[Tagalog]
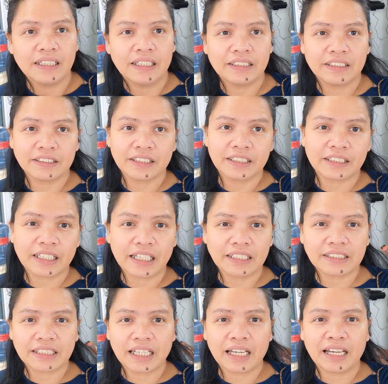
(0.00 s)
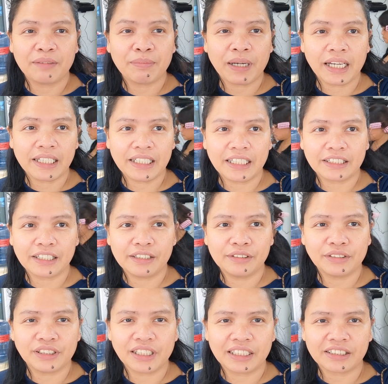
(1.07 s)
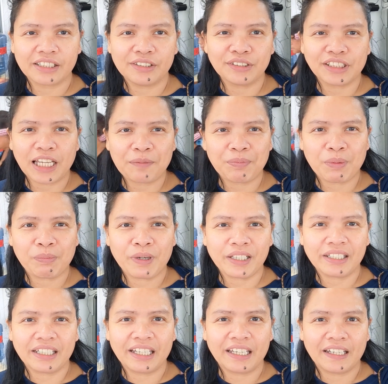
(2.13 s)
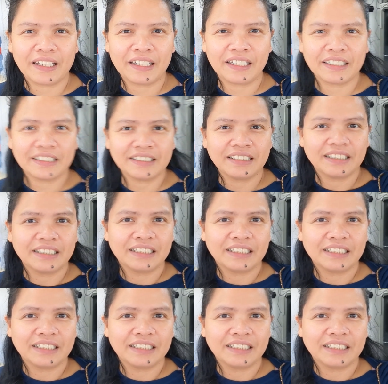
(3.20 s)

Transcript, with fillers: Andito tayo sa bahay na Tiluchi. Tiluchi, happy birthday!